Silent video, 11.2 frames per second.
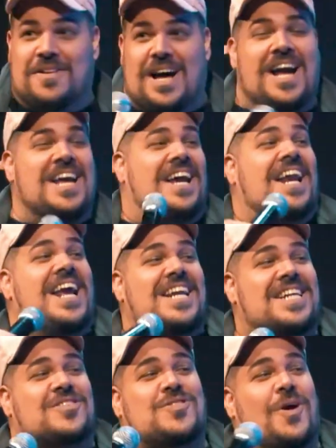A
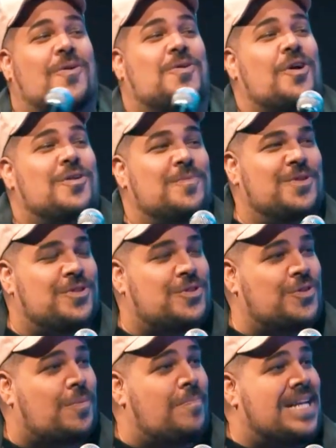igreja é só todo mundo
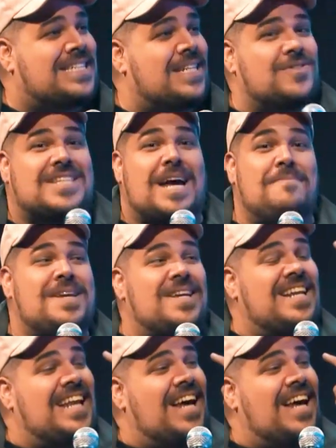junto, mas você não sabe